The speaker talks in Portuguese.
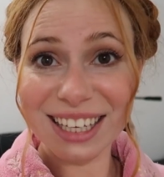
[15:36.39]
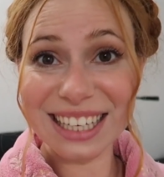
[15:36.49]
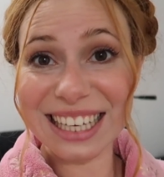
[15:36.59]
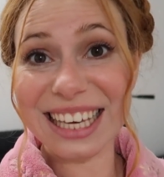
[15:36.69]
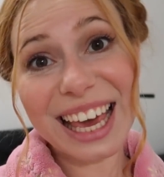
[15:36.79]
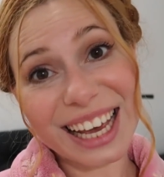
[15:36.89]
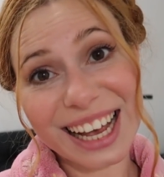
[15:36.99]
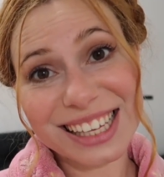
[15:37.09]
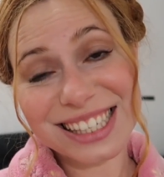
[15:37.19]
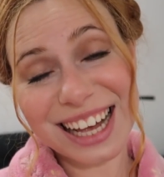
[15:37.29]
E que
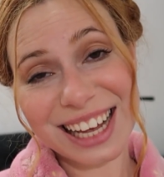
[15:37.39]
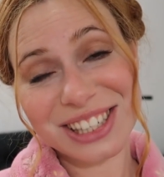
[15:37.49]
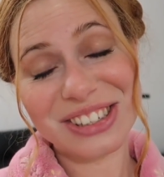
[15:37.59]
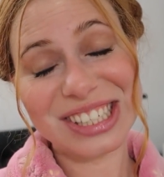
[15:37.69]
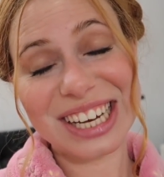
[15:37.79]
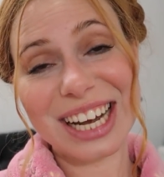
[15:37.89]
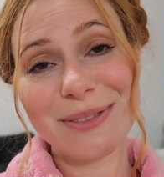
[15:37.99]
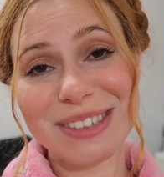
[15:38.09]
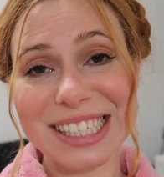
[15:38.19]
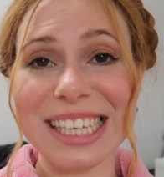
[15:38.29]
cansaço!
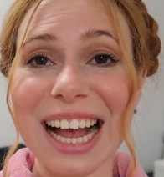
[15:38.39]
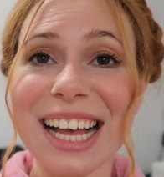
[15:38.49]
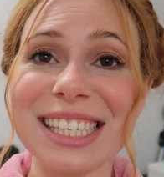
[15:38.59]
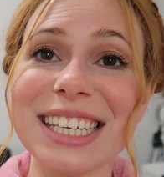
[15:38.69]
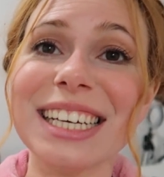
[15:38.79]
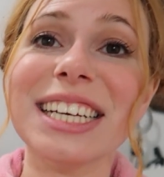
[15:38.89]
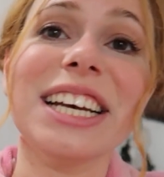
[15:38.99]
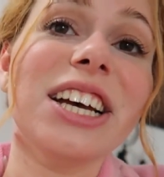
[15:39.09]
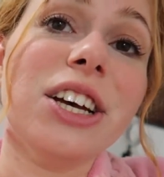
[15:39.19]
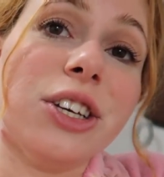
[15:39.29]
Chegamos em casa,
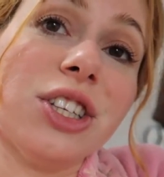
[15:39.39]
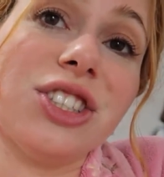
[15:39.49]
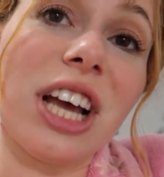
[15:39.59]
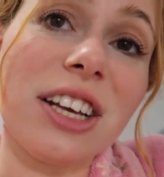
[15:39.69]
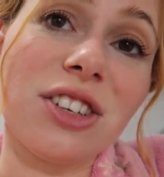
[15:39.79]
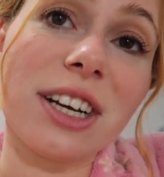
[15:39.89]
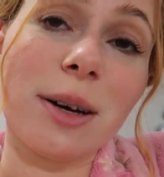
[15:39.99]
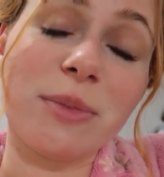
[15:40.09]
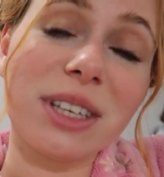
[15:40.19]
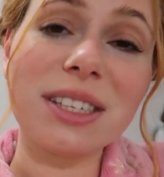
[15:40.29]
já
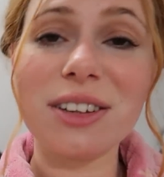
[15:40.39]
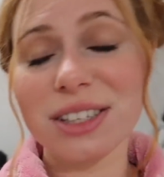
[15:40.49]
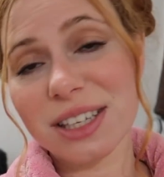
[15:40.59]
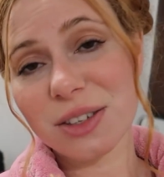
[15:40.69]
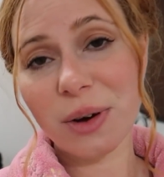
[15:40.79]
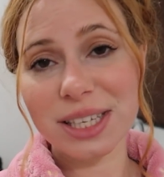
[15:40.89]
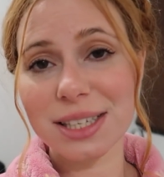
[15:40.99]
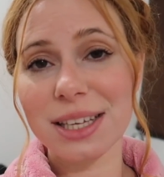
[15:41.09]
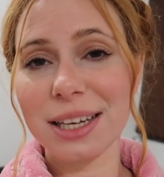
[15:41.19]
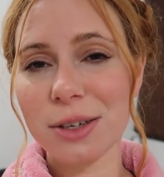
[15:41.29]
jogamos as nossas
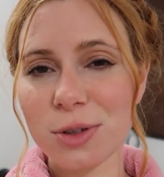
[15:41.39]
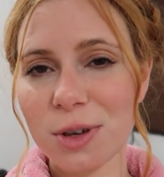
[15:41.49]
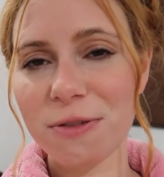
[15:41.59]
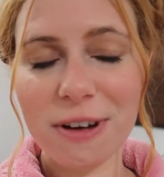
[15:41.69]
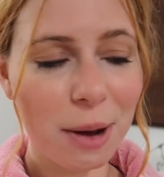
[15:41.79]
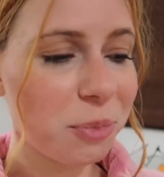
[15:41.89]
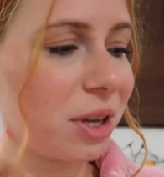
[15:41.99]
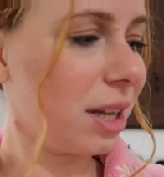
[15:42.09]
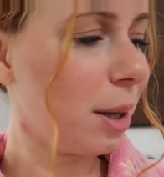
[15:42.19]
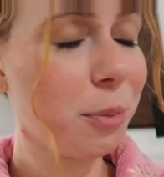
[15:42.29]
coisas ali no sofá,
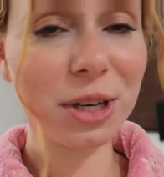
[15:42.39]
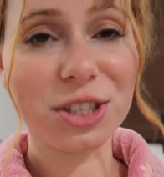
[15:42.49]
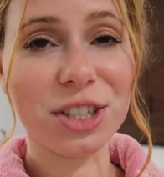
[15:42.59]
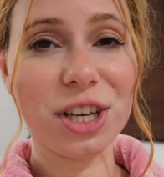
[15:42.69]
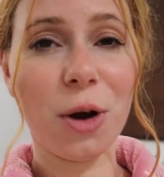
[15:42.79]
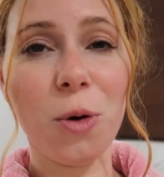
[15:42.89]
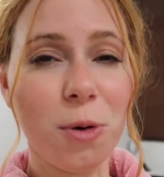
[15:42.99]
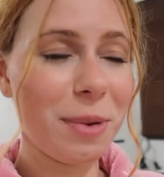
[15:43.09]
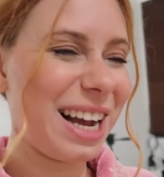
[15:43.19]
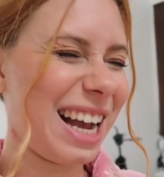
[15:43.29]
porque depois a gente
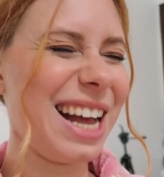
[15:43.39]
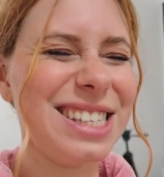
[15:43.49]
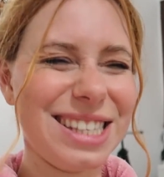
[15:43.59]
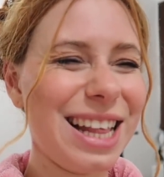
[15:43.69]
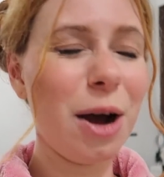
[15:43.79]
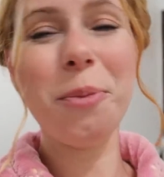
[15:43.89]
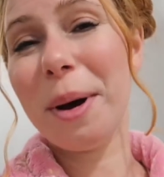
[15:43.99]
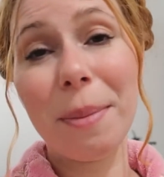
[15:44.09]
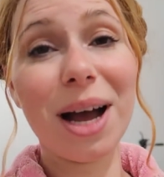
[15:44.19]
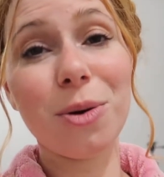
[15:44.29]
arruma, a casa tá
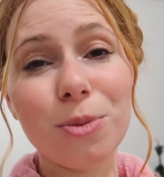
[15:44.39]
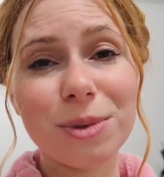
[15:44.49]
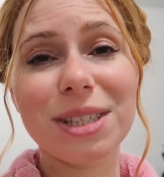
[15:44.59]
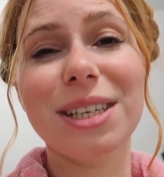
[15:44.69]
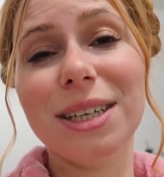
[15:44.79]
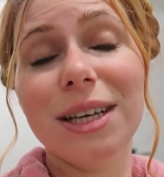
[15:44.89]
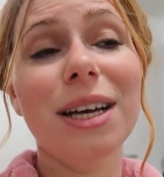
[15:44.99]
uma bagunça.